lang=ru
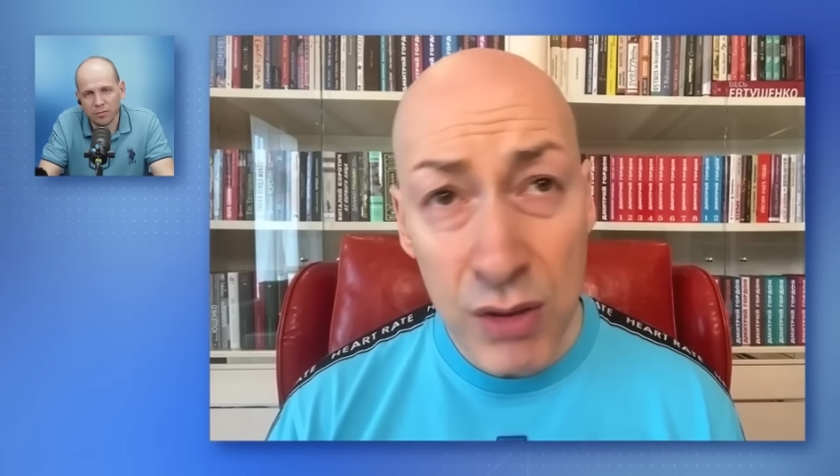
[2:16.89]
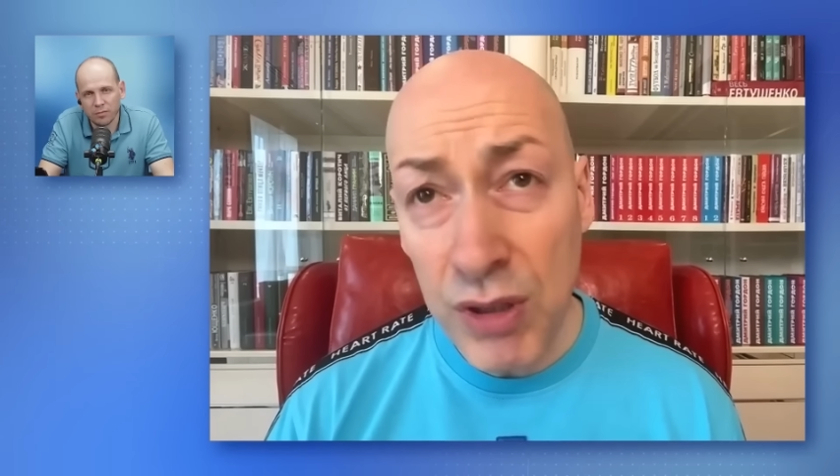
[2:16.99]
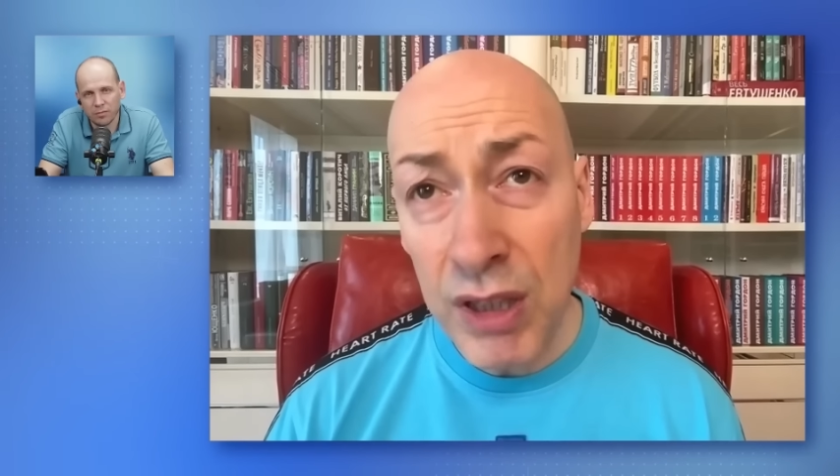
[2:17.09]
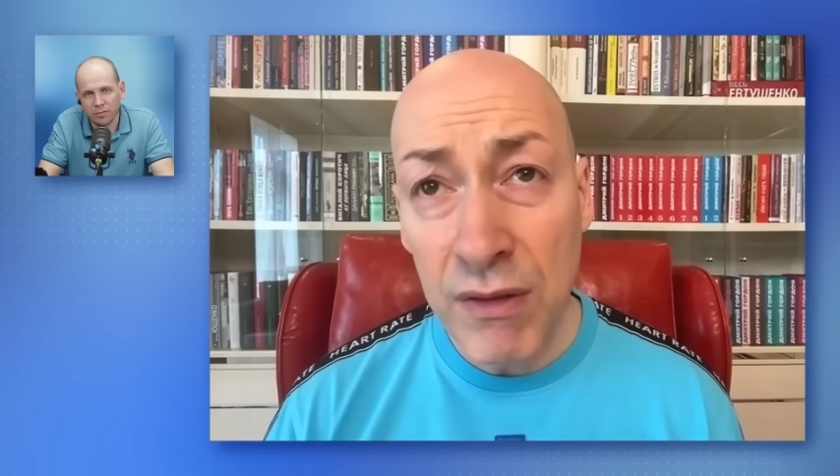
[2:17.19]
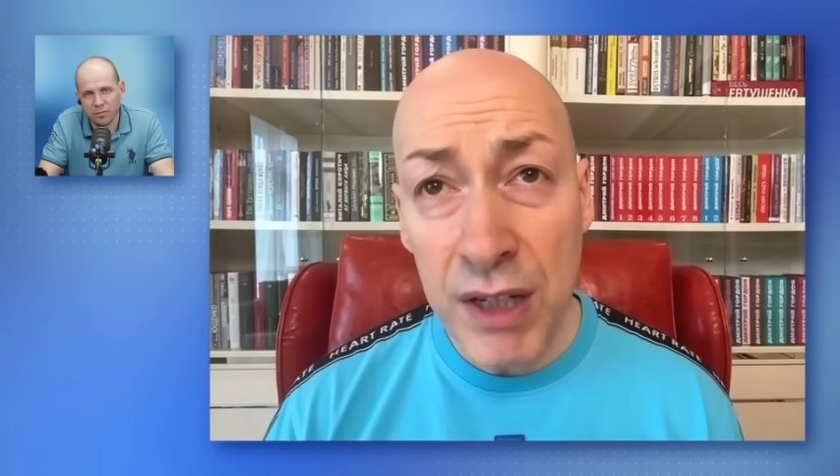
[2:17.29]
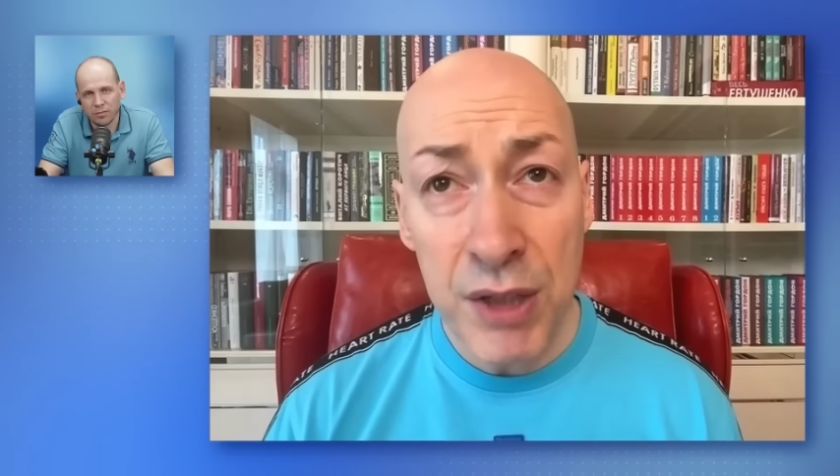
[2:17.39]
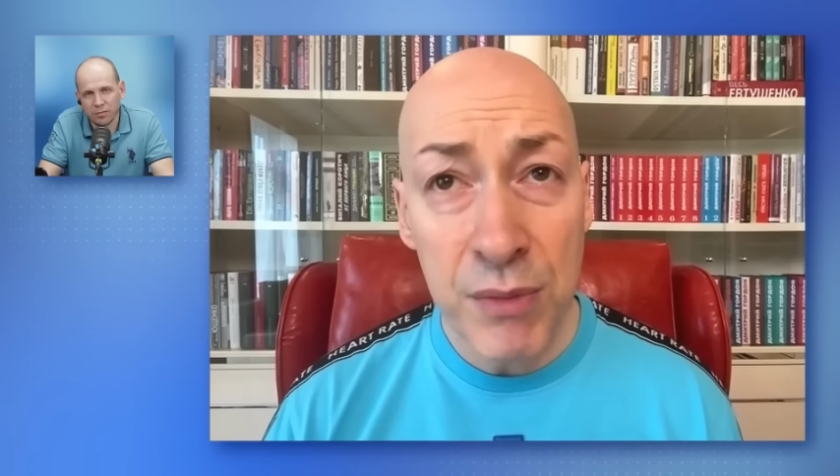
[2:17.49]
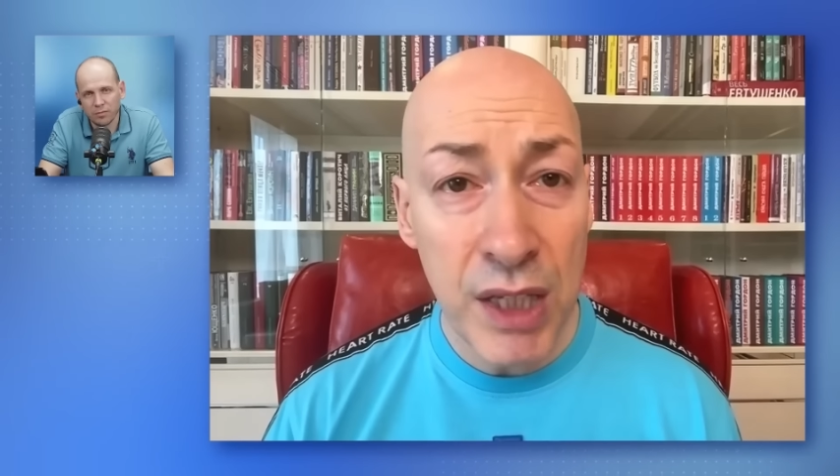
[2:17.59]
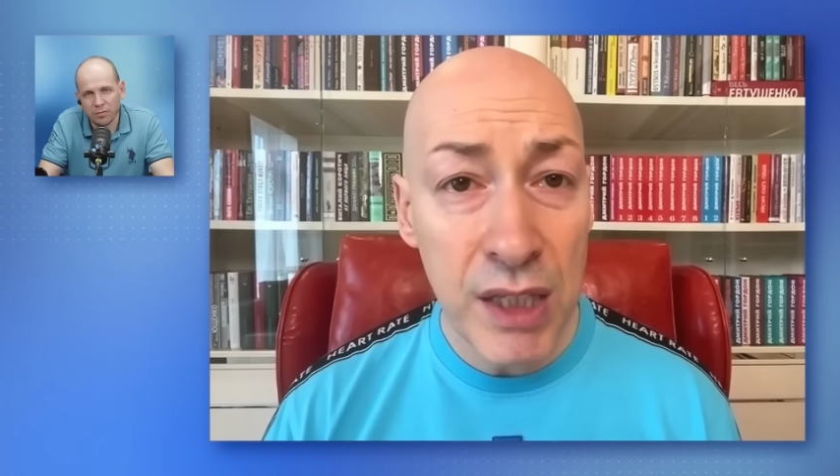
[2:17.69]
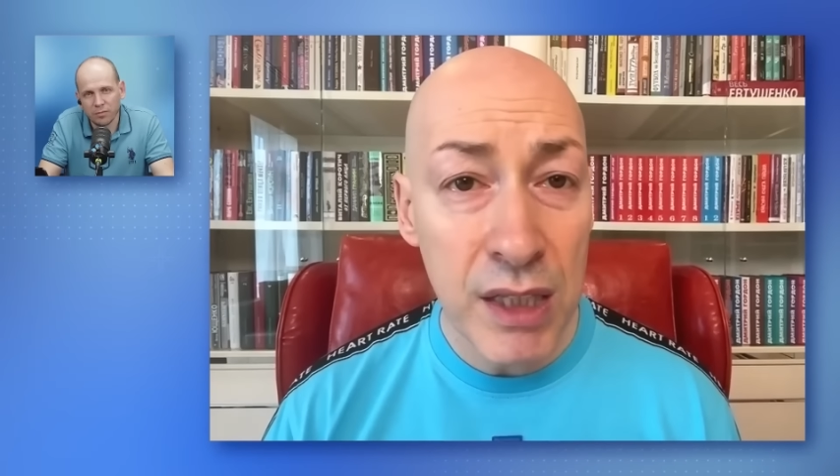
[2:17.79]
ну это ваше
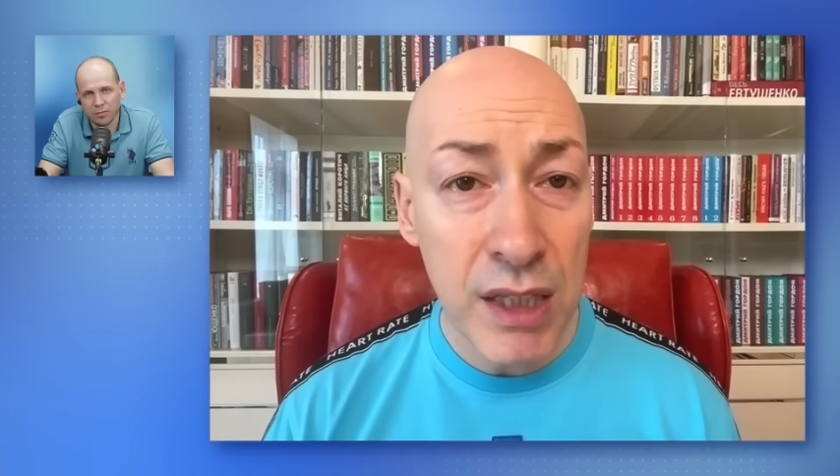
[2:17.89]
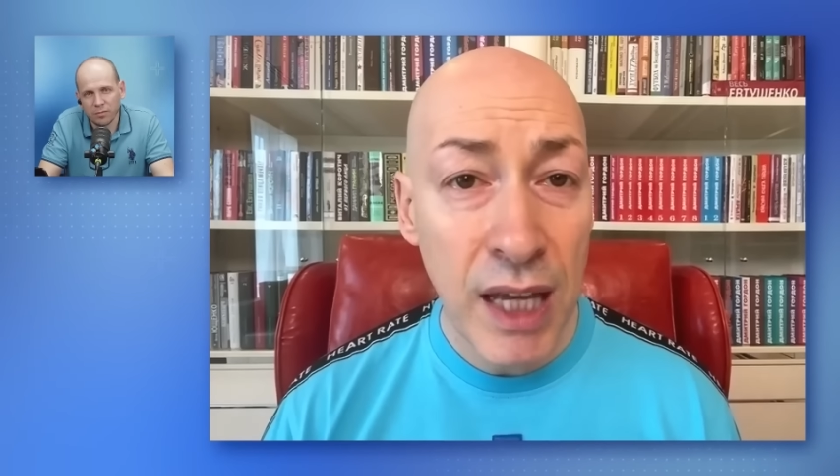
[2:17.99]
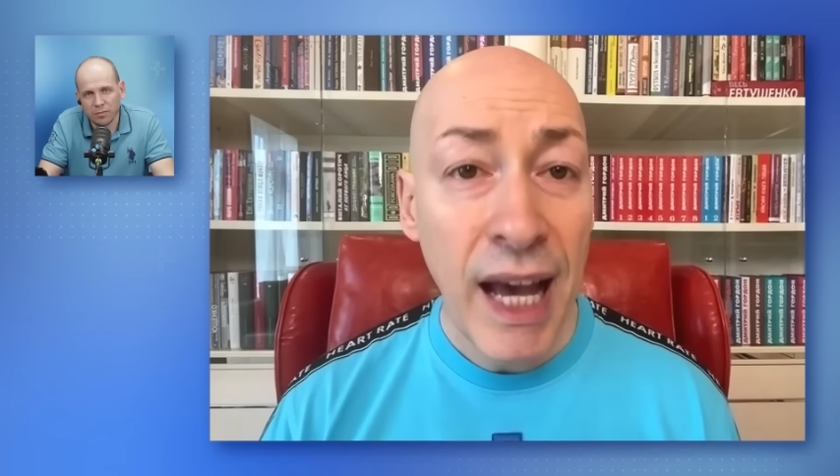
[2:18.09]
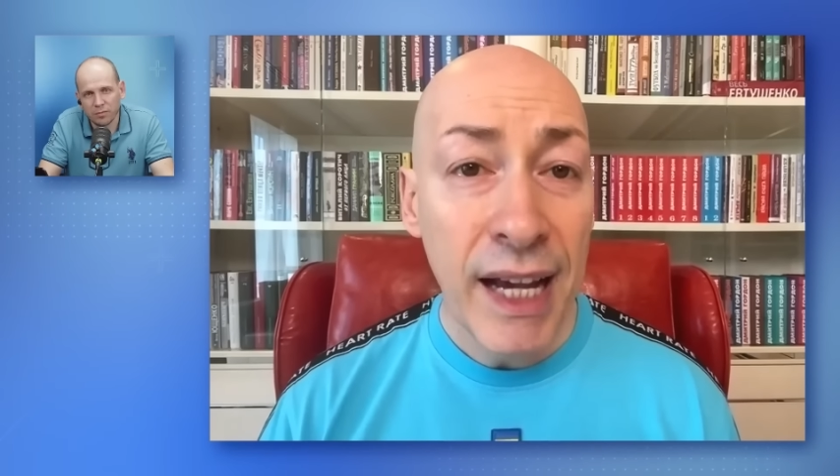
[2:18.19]
мнение.